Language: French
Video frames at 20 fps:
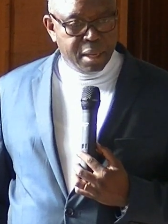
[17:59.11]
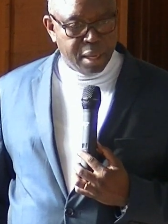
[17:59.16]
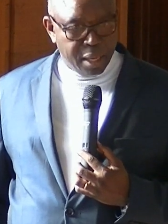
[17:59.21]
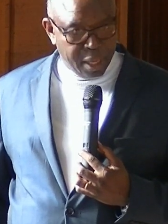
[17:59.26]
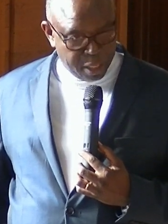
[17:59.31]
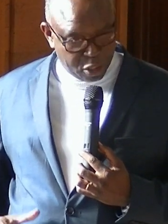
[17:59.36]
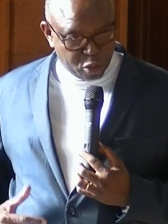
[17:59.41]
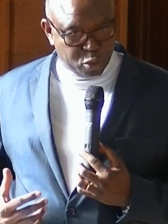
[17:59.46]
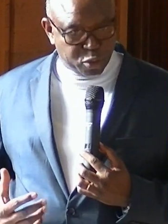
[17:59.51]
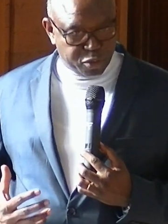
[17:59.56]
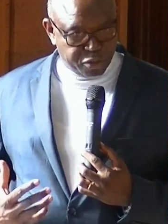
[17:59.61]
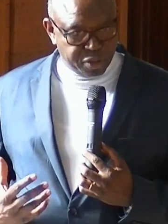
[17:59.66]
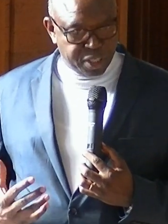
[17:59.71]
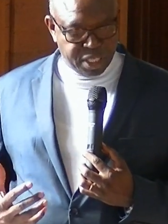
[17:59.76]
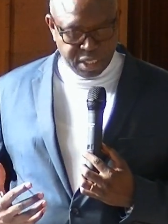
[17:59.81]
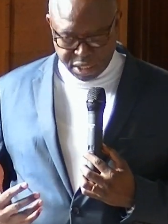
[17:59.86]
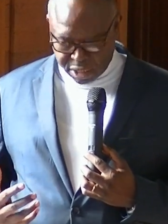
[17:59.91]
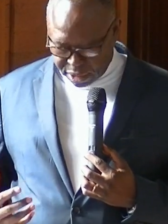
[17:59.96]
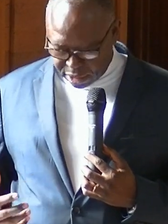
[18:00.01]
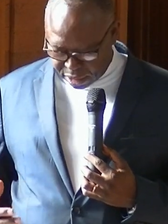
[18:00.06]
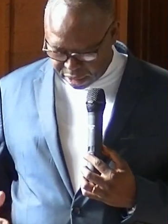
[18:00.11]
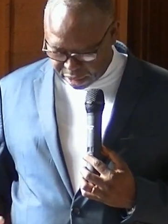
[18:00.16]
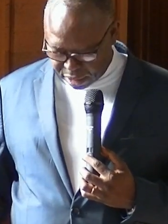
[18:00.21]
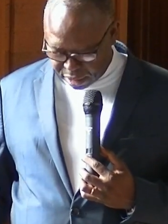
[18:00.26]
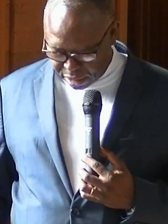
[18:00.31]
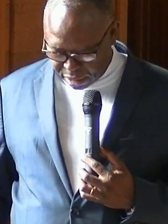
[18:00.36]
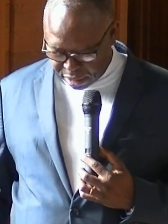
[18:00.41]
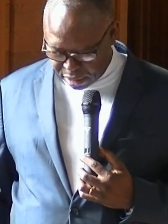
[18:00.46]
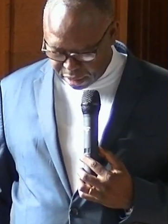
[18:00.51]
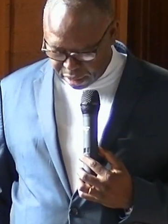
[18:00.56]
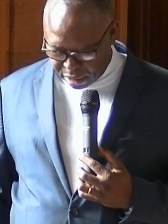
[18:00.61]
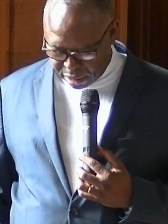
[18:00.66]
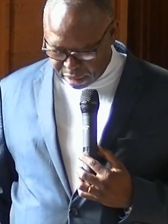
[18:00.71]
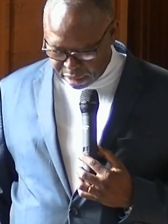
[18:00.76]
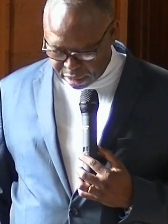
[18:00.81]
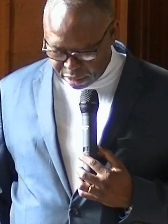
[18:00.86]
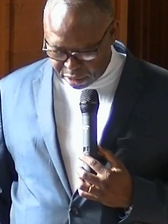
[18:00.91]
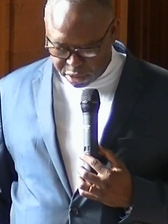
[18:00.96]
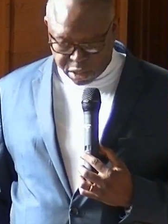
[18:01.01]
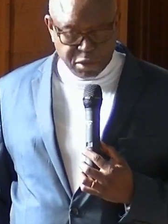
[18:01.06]
Le souvenir
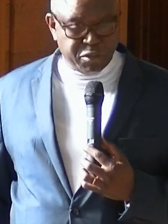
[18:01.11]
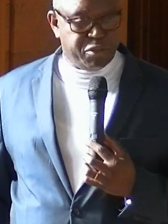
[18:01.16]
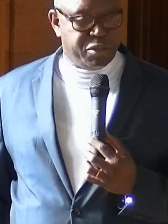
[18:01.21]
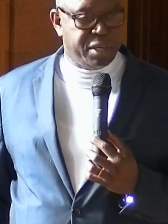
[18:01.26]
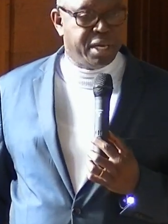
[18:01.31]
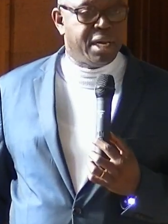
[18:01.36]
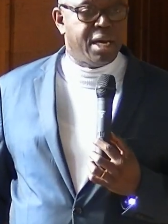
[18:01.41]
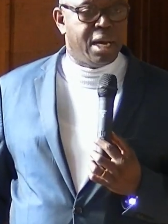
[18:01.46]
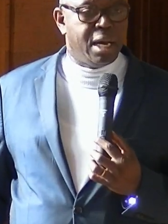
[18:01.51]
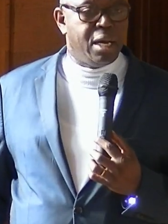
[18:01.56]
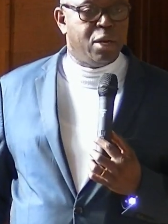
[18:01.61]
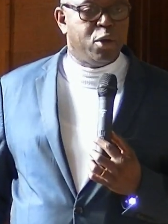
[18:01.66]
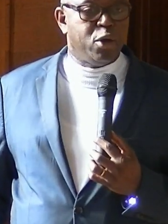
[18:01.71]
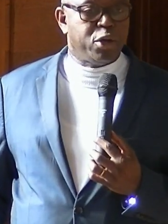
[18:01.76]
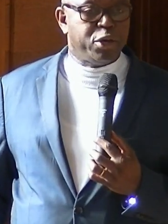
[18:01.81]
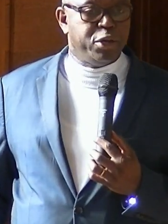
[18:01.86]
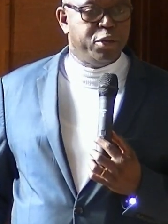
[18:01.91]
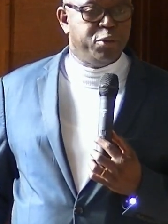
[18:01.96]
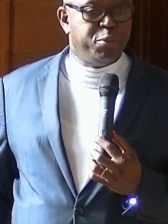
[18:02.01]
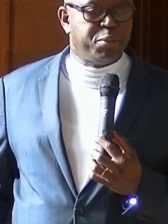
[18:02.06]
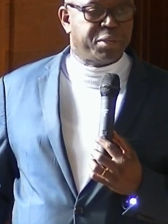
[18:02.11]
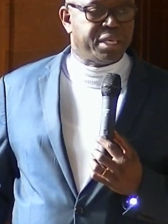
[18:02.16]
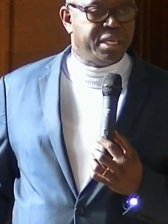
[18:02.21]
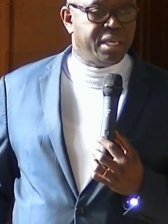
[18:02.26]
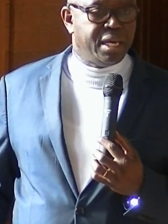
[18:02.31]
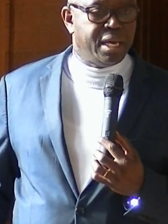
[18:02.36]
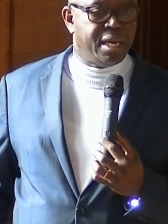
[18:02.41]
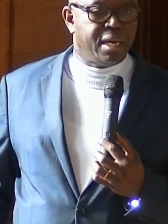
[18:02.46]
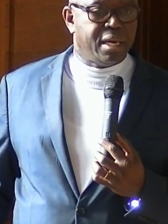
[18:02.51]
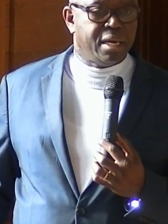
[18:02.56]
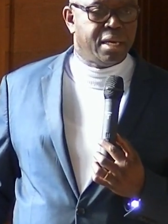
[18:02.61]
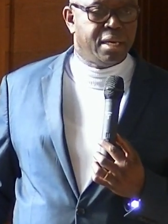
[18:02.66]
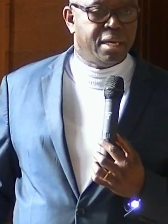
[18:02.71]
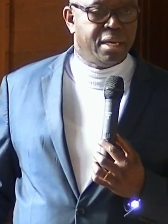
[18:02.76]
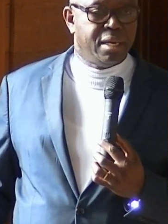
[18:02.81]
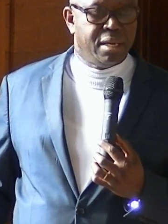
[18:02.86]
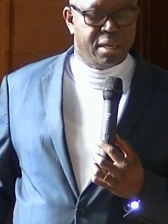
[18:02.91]
devient alors une prière.